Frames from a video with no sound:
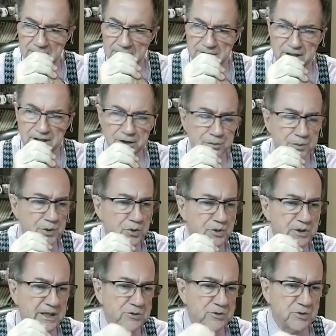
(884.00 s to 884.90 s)

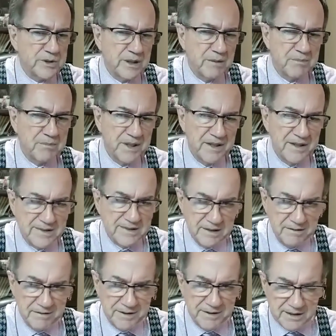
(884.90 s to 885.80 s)
Disfruta tú también
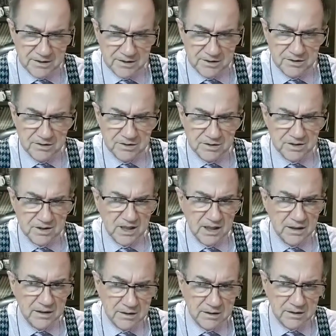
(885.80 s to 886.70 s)
ese abrazo,
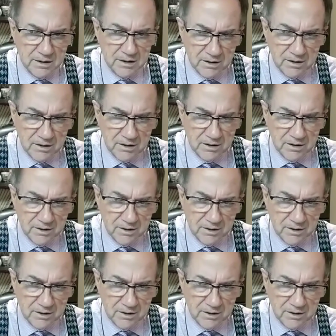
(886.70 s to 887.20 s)
siéntelo.